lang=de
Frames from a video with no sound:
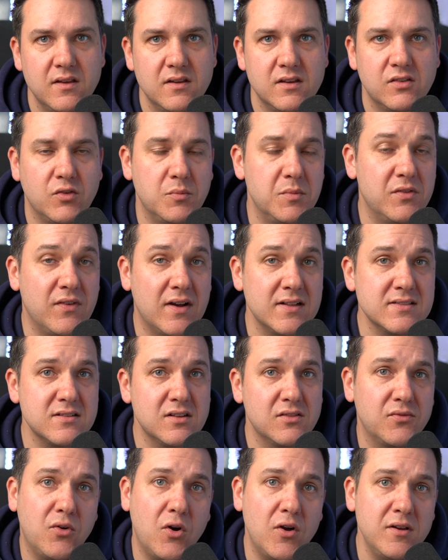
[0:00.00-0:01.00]
Ich würde mich
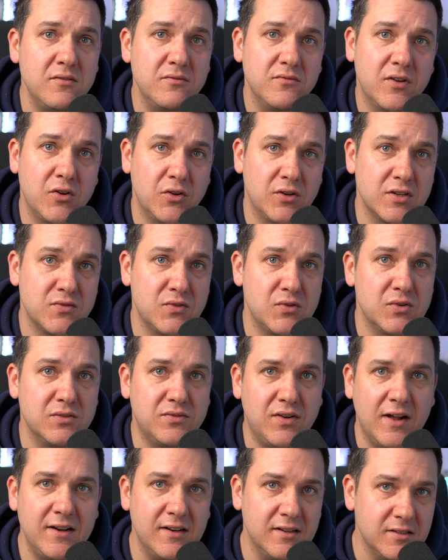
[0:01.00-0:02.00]
wahnsinnig freuen, wenn euch das Video
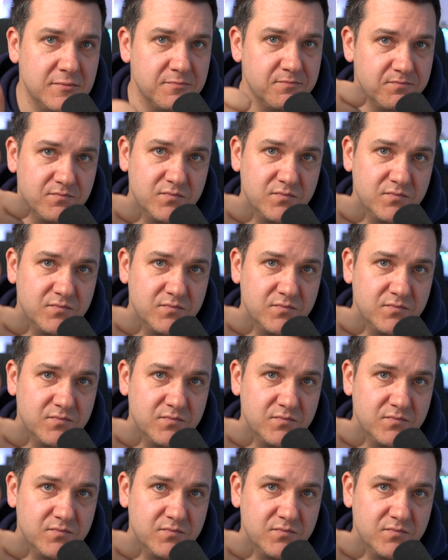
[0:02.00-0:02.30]
gefallen hat.